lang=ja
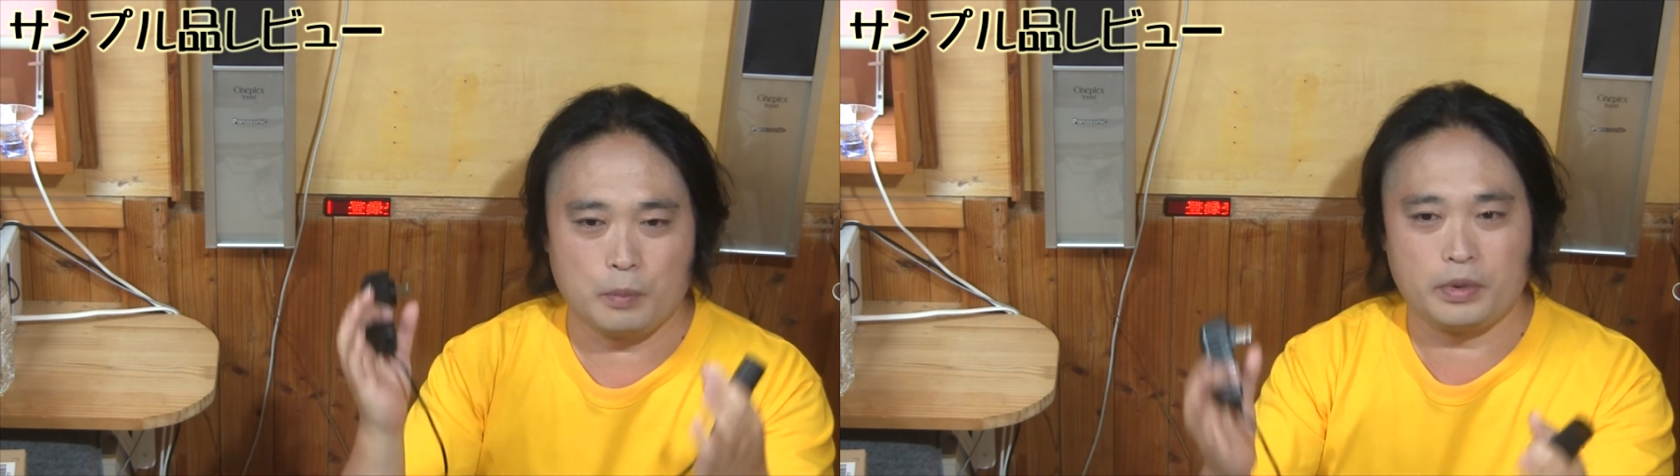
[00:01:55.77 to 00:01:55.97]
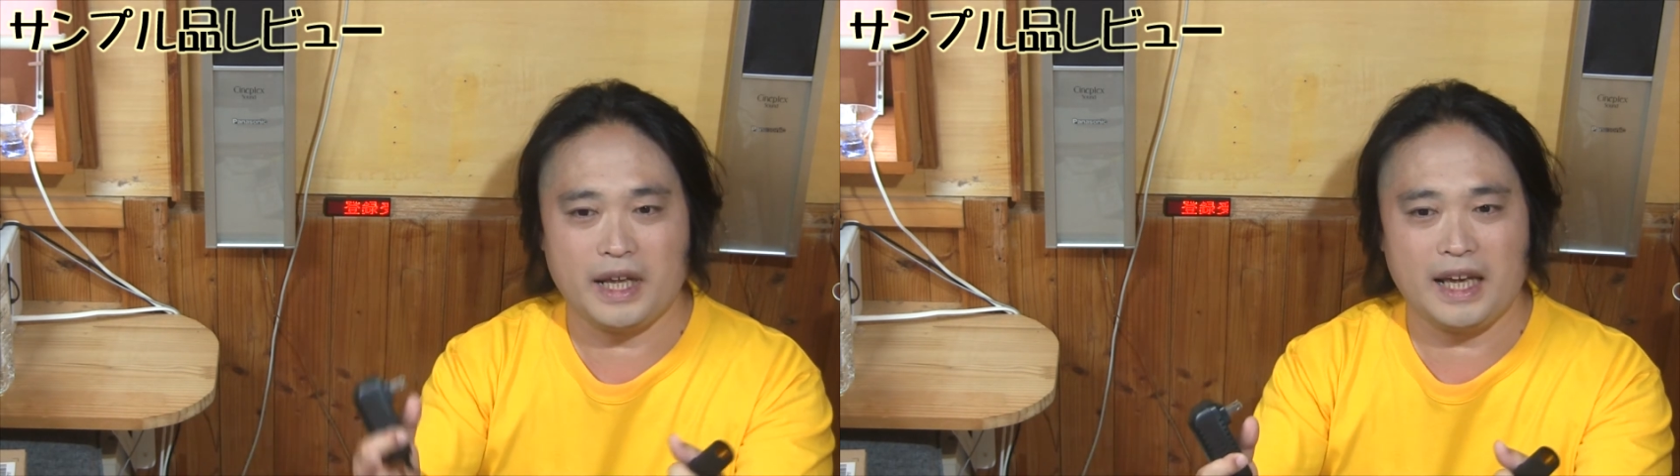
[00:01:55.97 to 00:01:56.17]
う
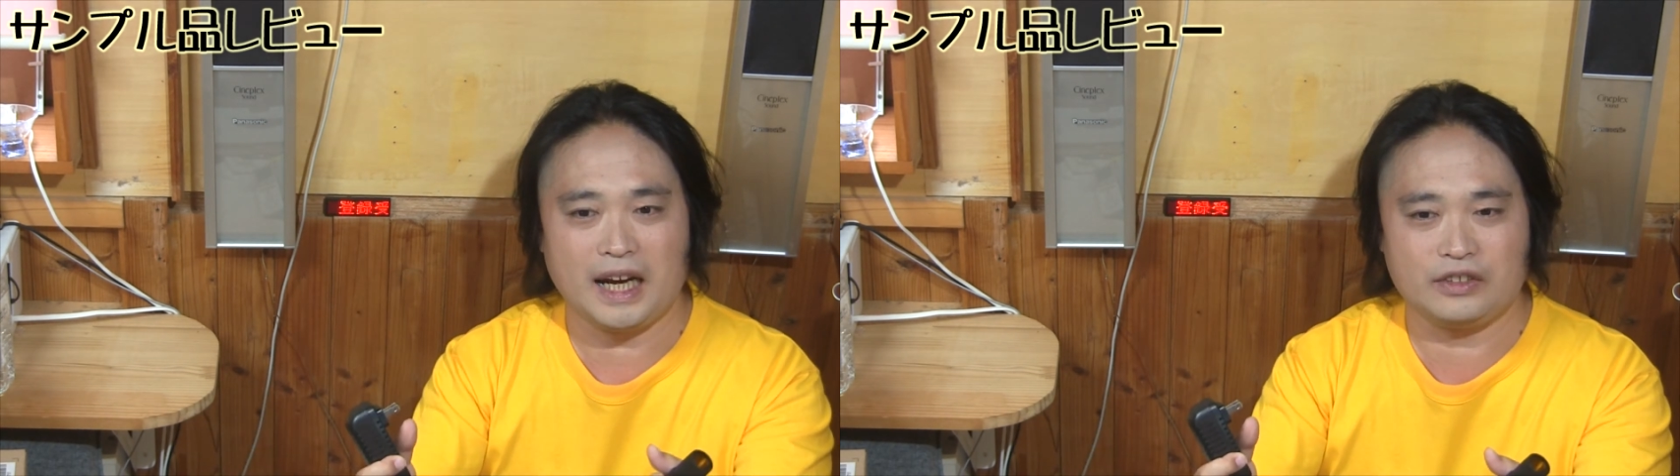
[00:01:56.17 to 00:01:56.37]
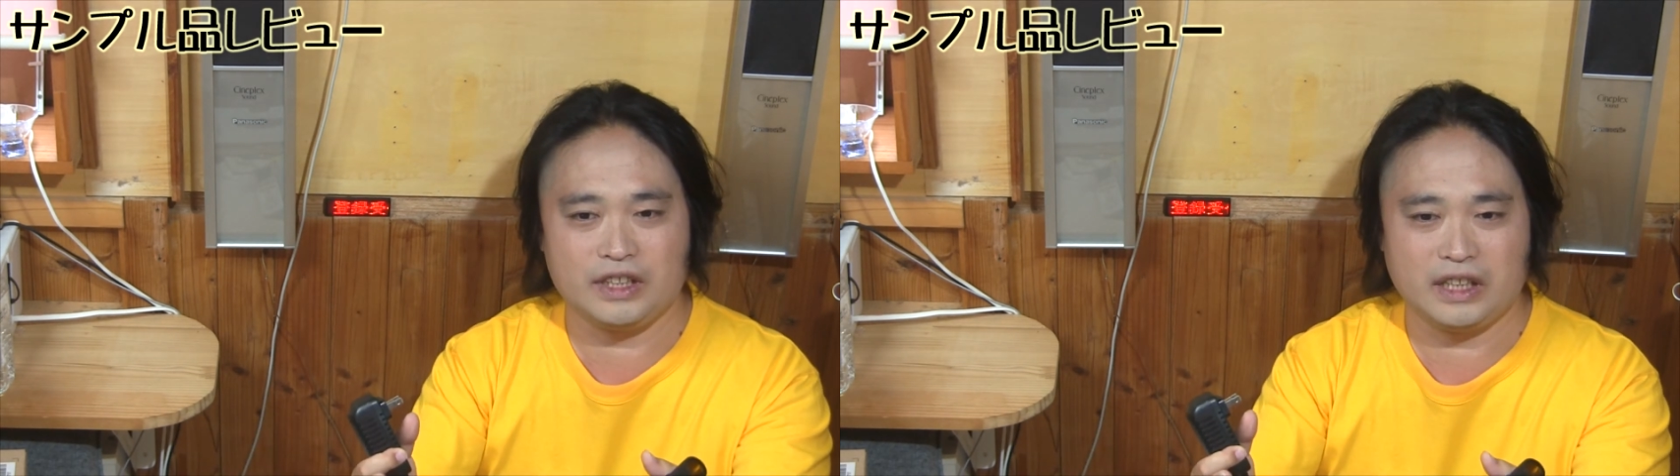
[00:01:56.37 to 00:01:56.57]

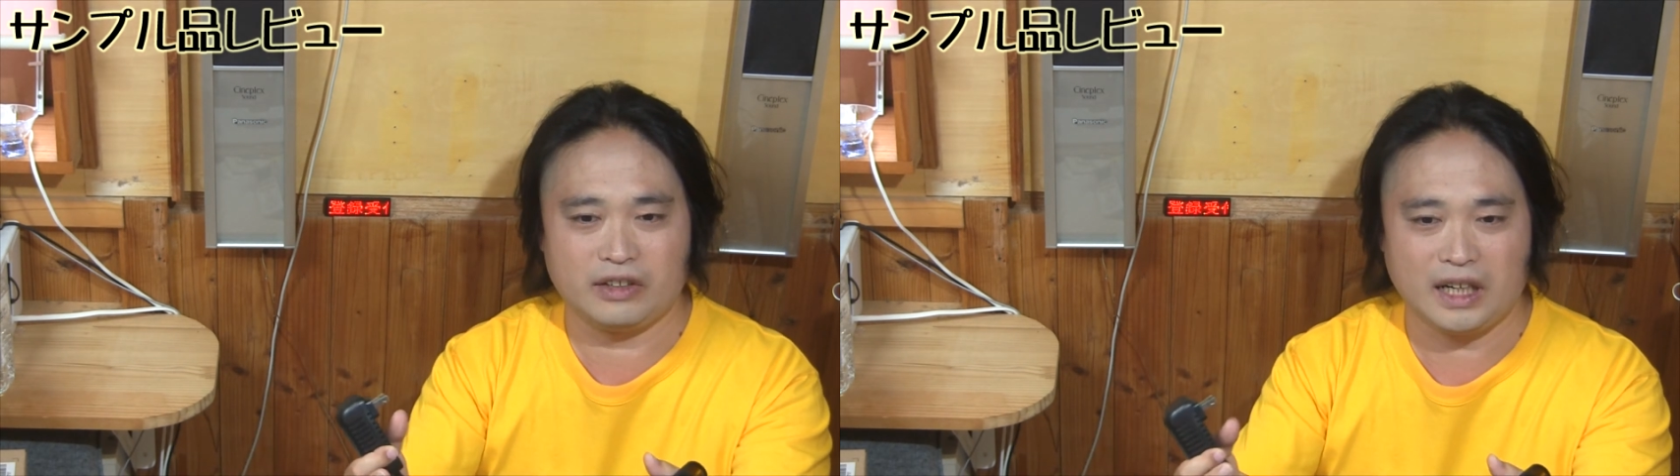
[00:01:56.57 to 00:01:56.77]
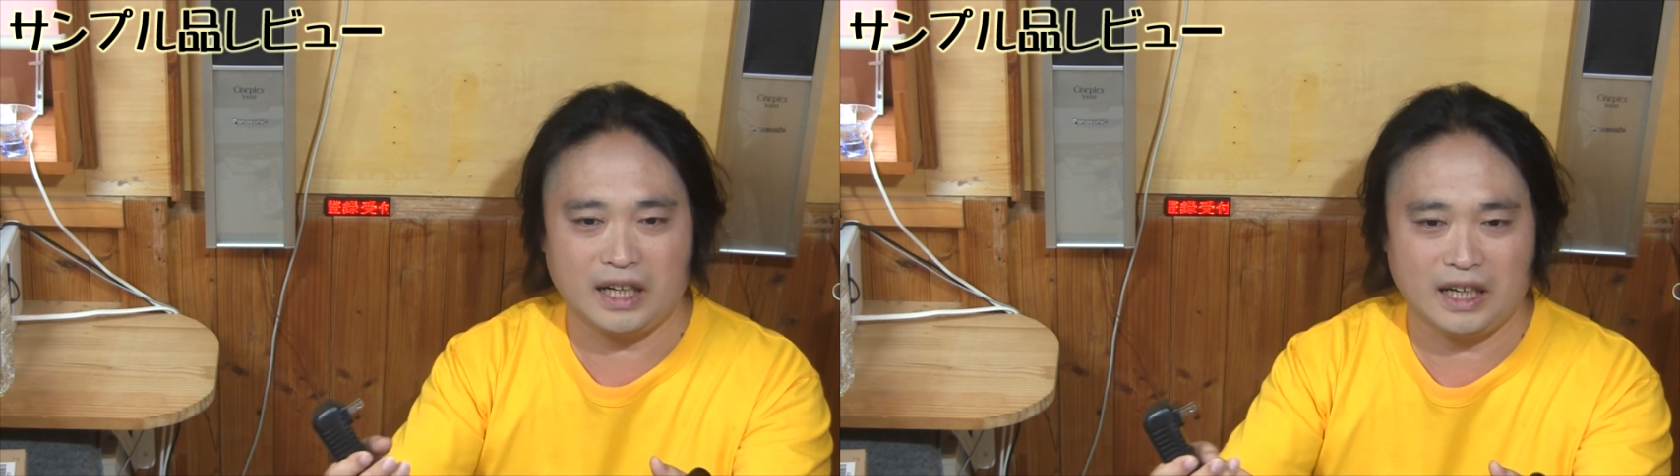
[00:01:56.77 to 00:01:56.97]
プレイヤーがついて
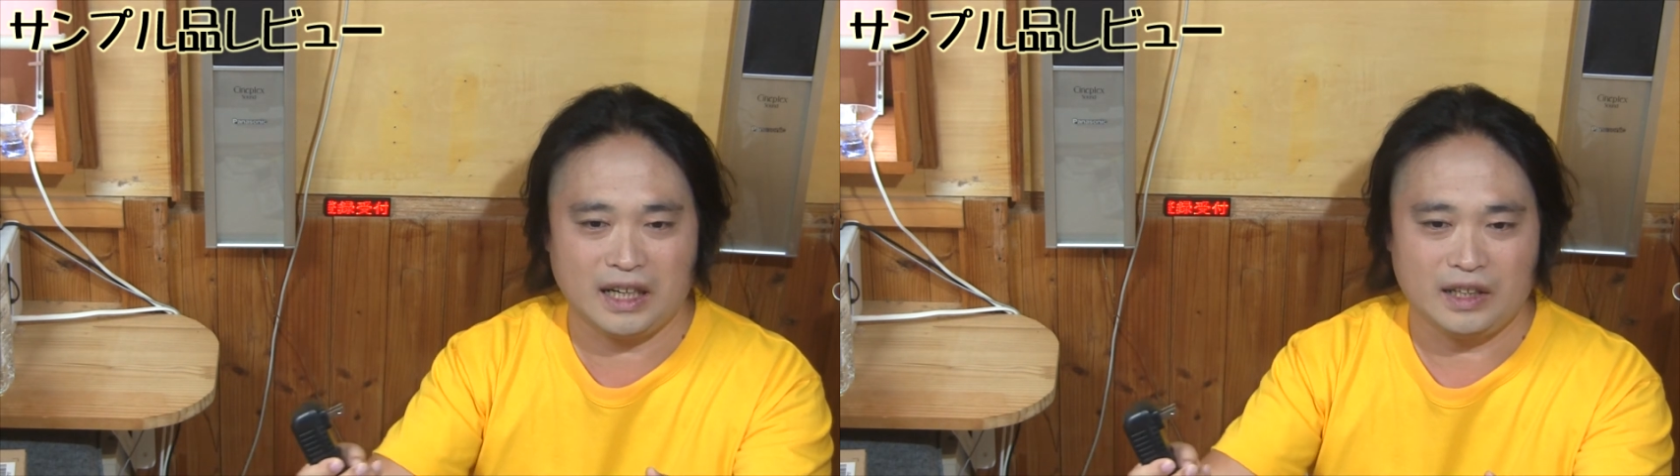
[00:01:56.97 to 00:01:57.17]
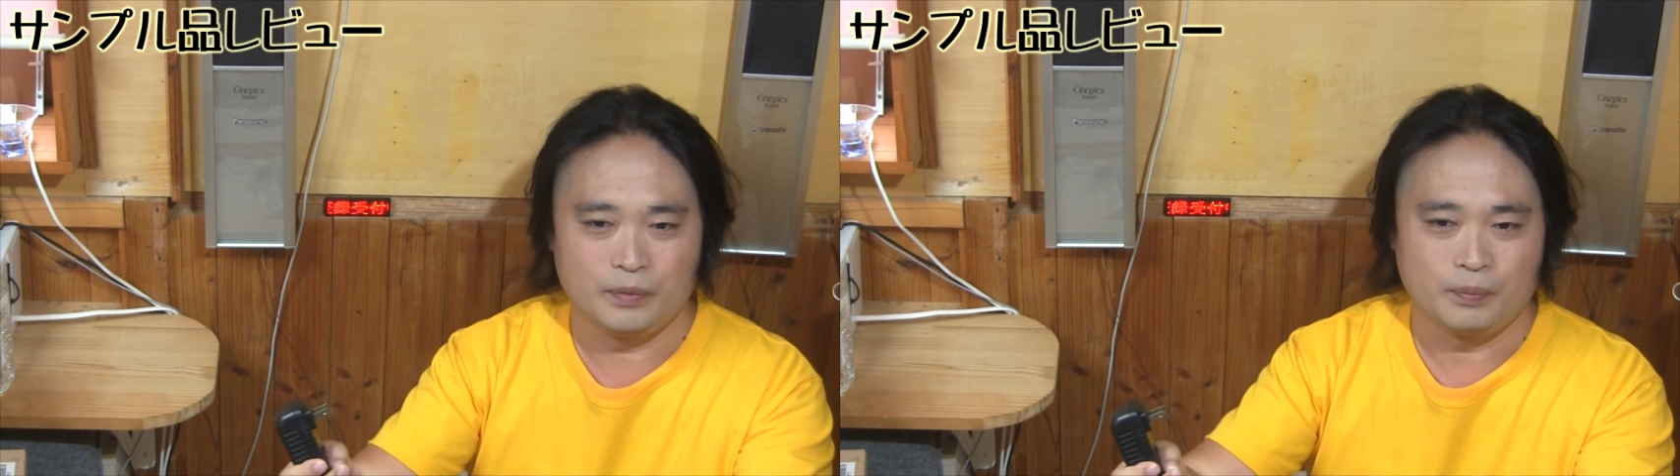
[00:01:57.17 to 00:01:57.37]
るから、